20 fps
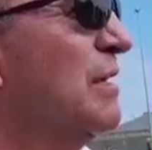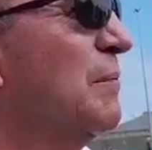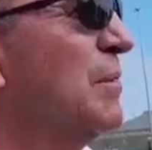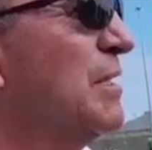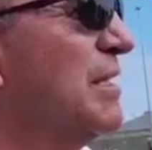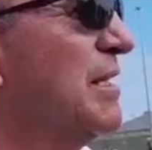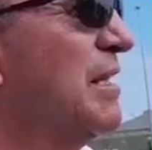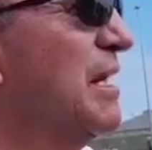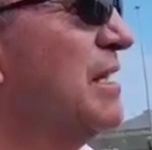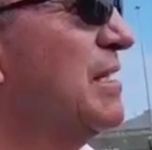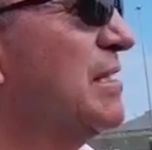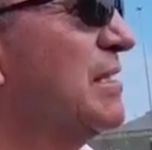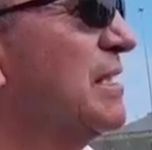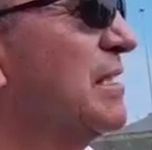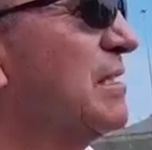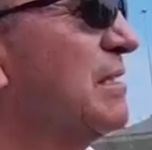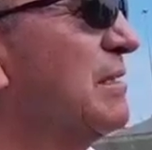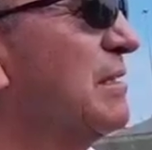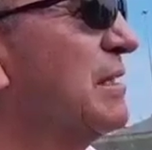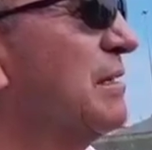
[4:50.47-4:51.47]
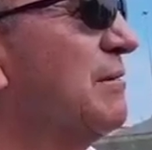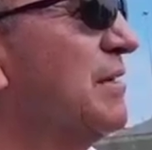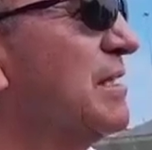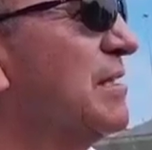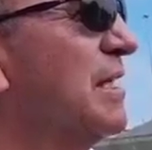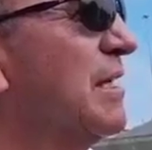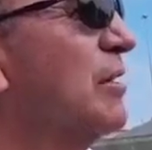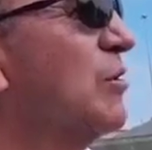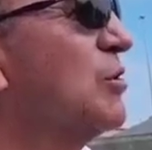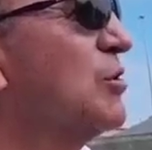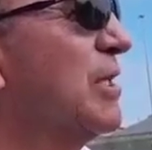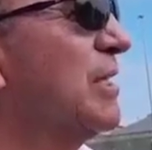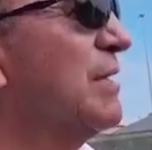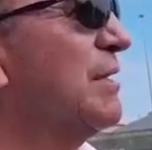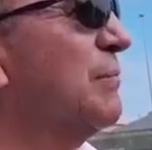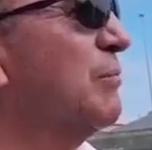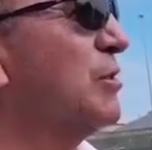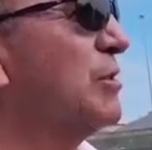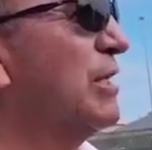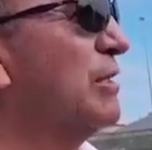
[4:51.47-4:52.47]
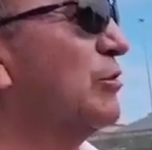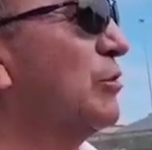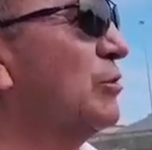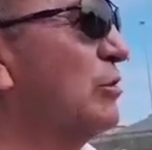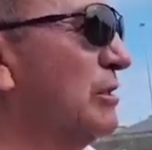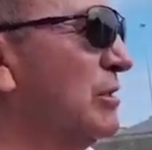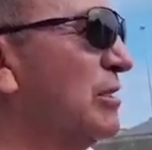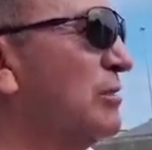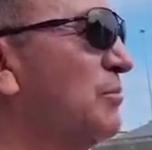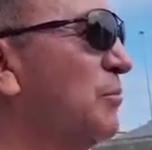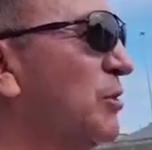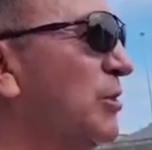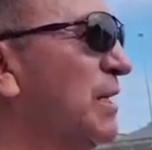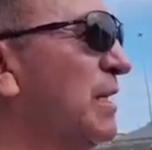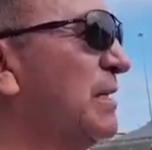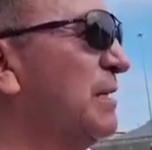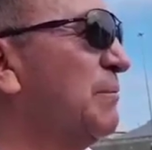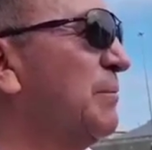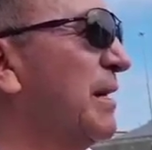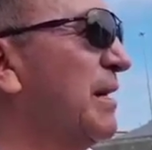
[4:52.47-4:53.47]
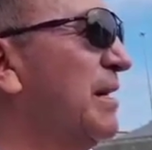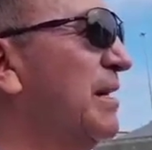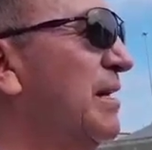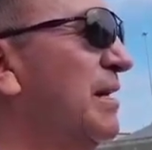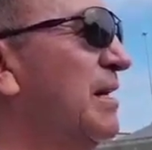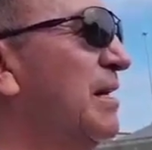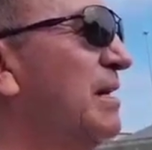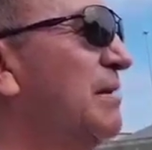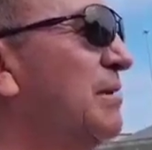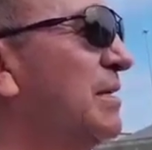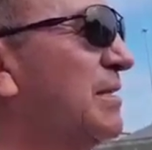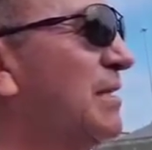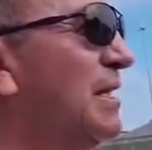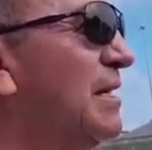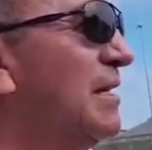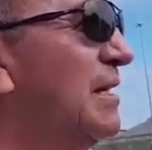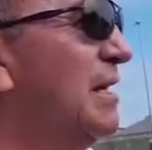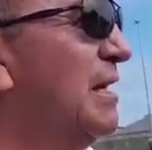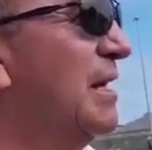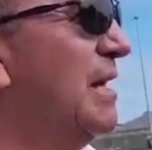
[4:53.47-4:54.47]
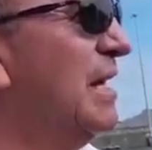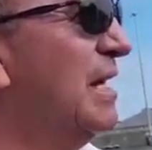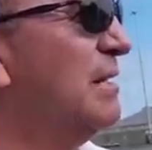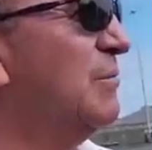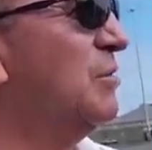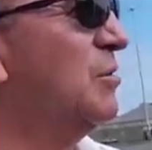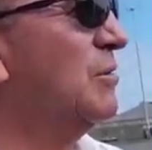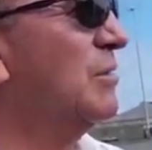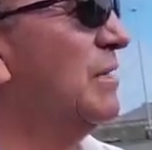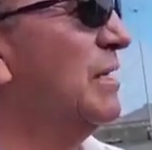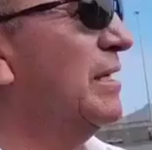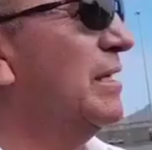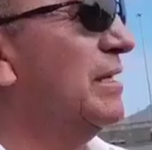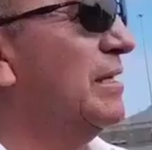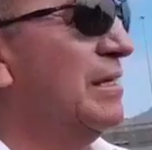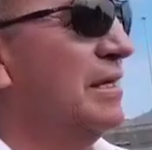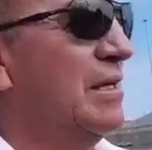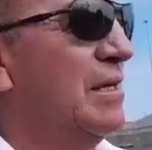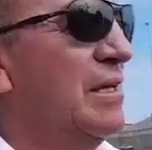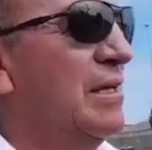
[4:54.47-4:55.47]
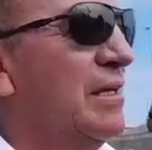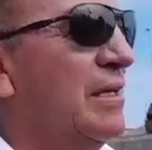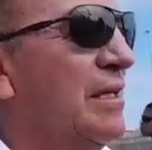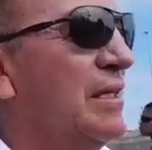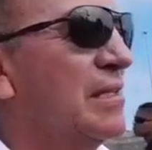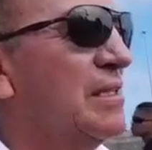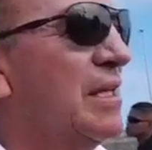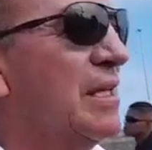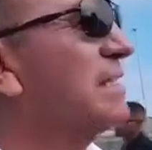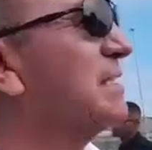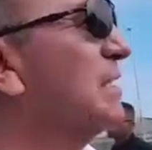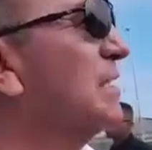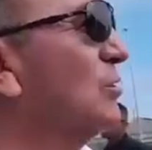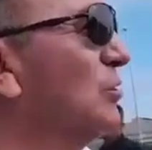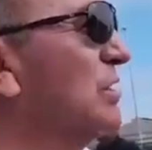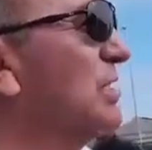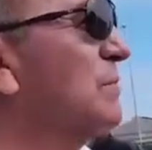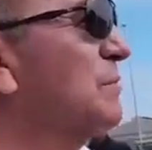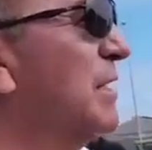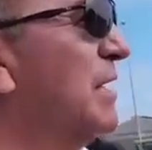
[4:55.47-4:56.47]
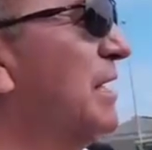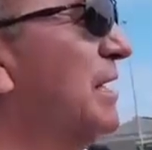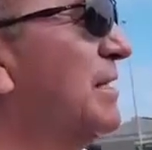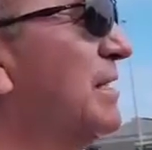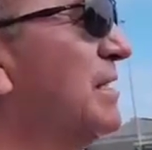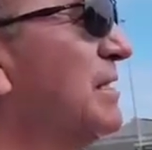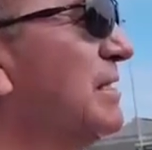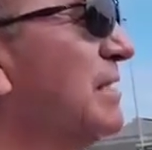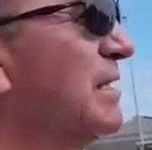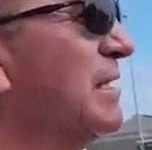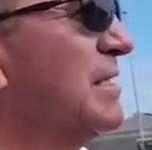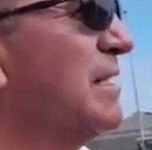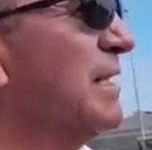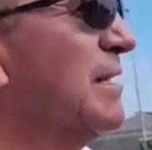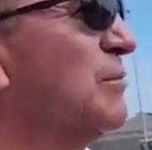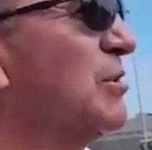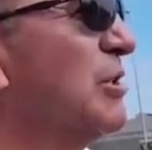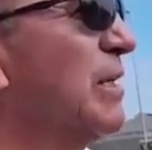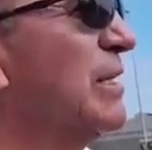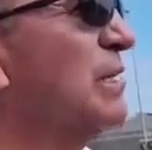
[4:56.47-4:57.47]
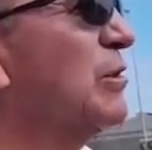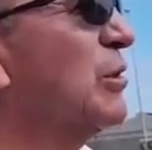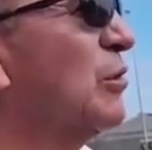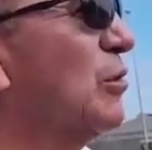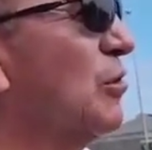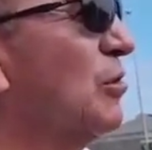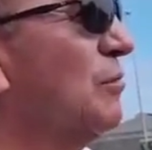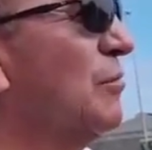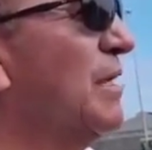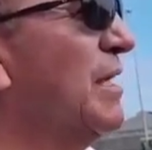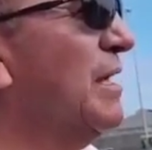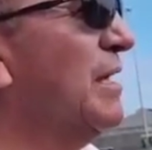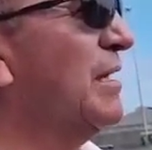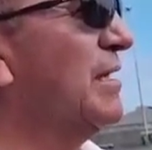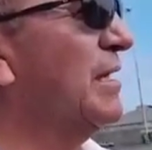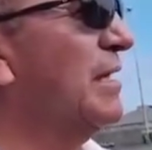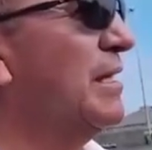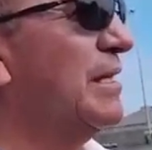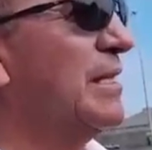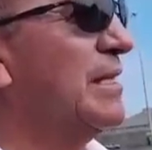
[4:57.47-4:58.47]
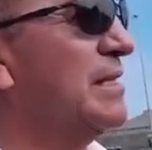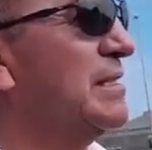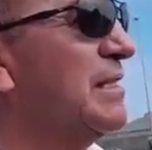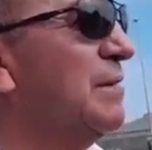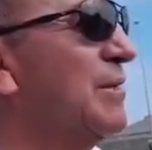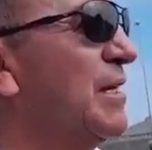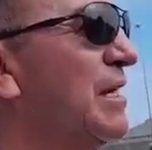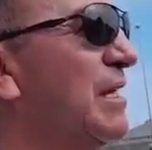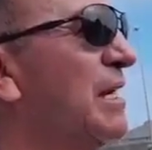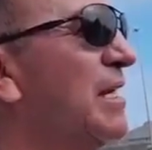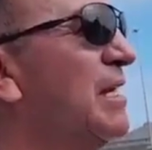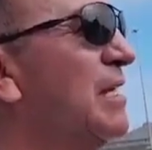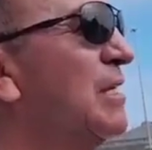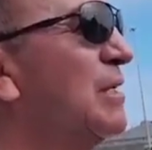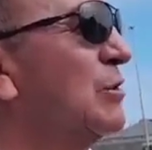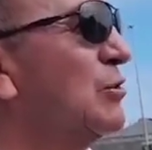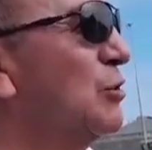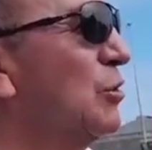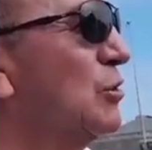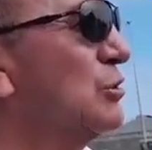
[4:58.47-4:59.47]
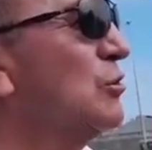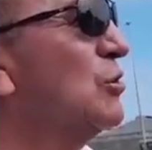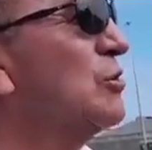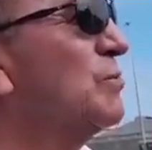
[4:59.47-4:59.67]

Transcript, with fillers: capacidades que rebasan el 80% y eso es importante para levantar el ánimo, eh, que se desarrolle Esmeraldas, que sigamos teniendo economía y de esta manera todos